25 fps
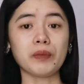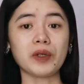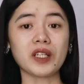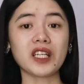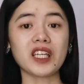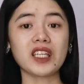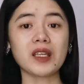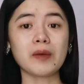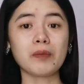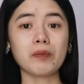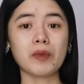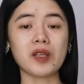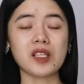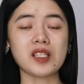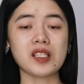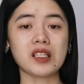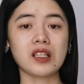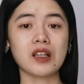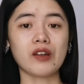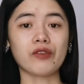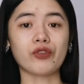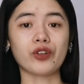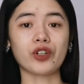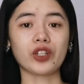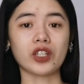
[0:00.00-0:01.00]
magiging busy
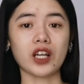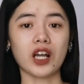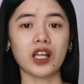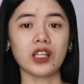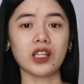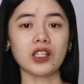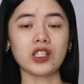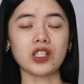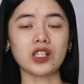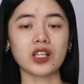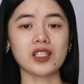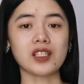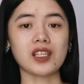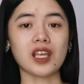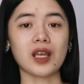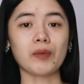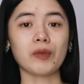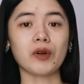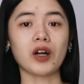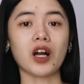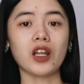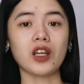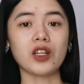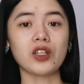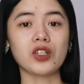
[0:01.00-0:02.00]
na for college kasi
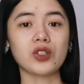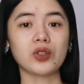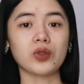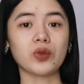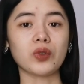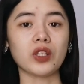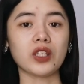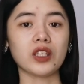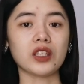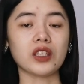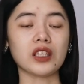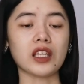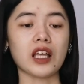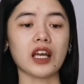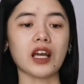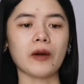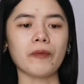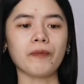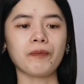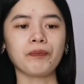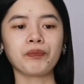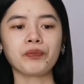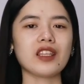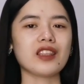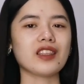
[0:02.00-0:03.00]
I'm a college student na.
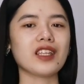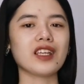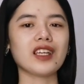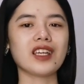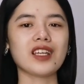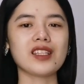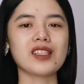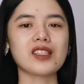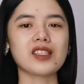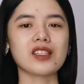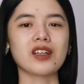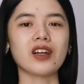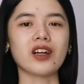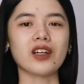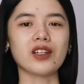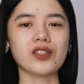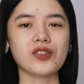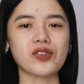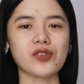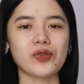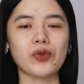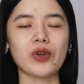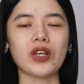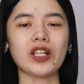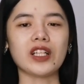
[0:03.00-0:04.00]
I think it's
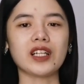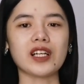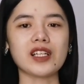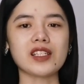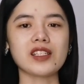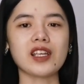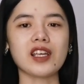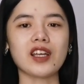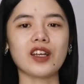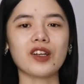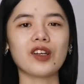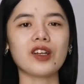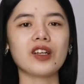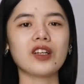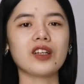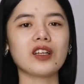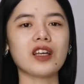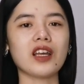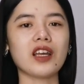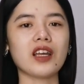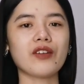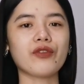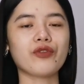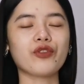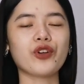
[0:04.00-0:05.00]
God's will kasi,
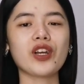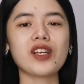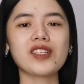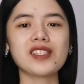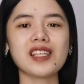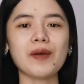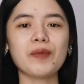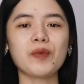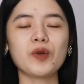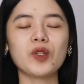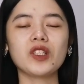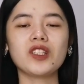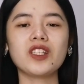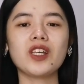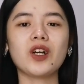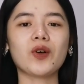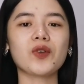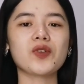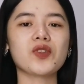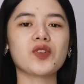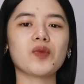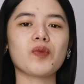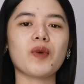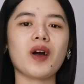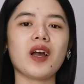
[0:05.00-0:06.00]
for example, hindi
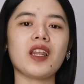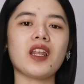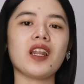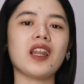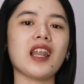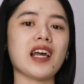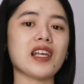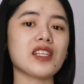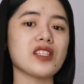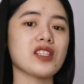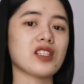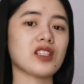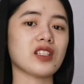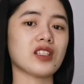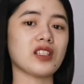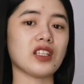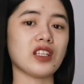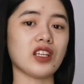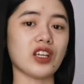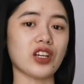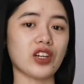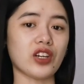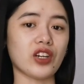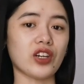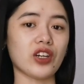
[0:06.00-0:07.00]
ako sumali last
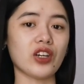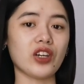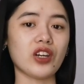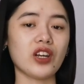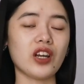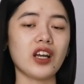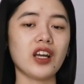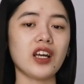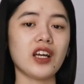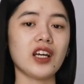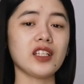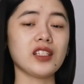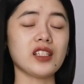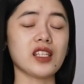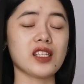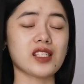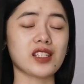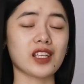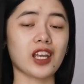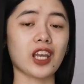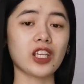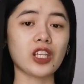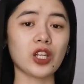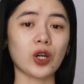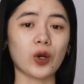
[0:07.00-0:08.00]
year.
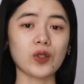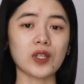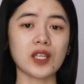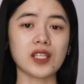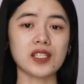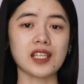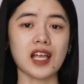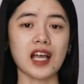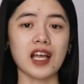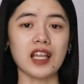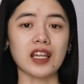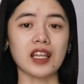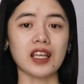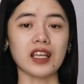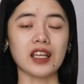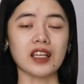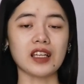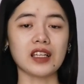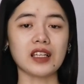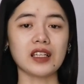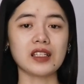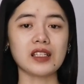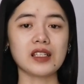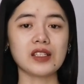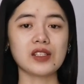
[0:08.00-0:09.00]
Tapos ngayon ako sasali.
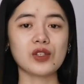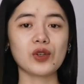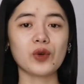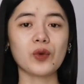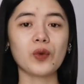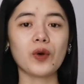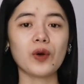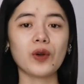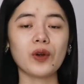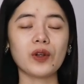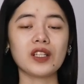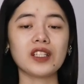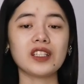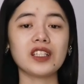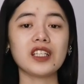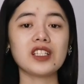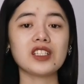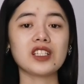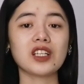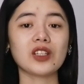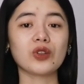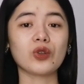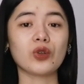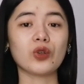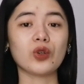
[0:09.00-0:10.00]
So,
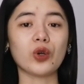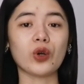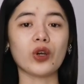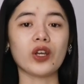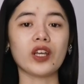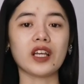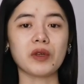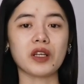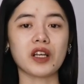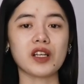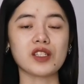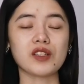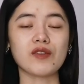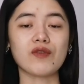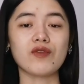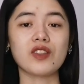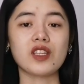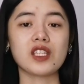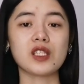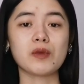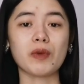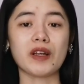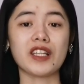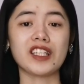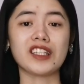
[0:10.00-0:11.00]
hindi siya tuloy because of
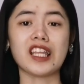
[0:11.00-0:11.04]
this